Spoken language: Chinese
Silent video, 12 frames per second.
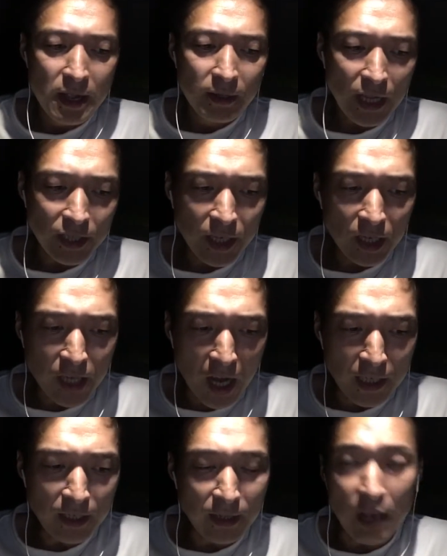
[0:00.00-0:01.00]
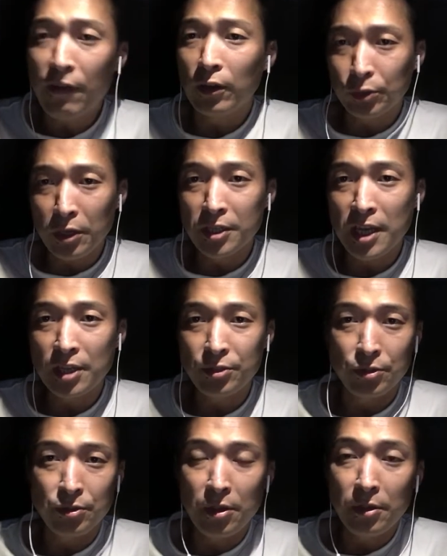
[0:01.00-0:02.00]
但是这个诚意能否兑现，
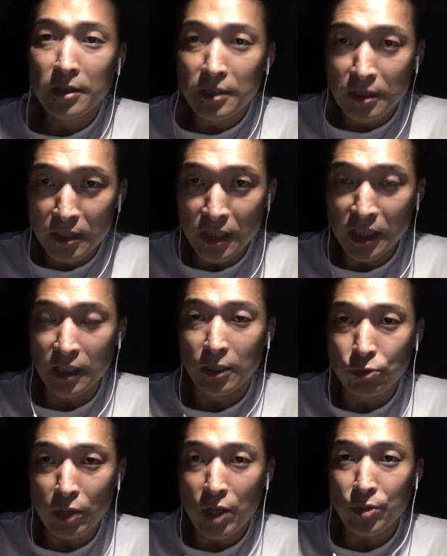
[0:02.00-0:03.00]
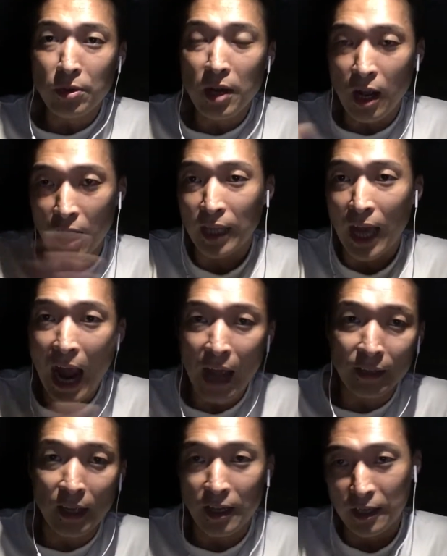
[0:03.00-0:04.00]
取决于你最终和他
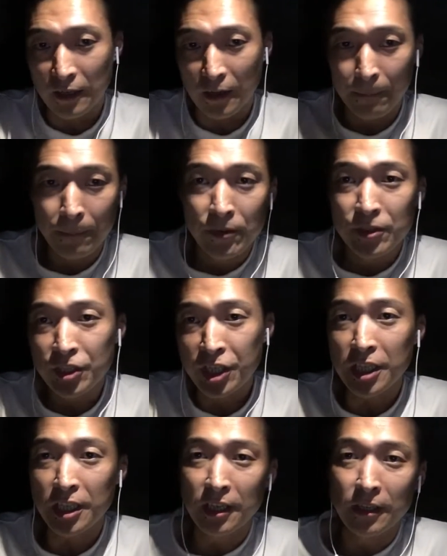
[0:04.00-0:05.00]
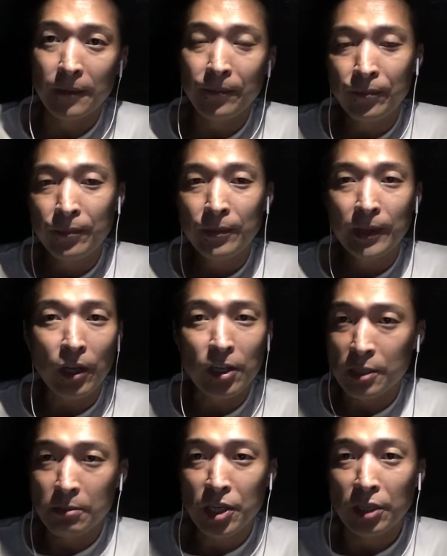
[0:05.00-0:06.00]
的一个契合到了
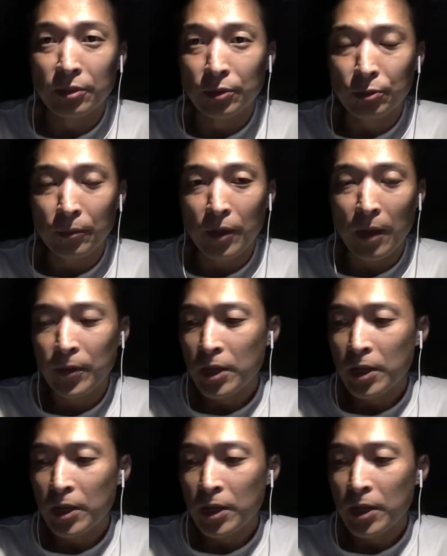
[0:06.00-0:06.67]
什么程度啊？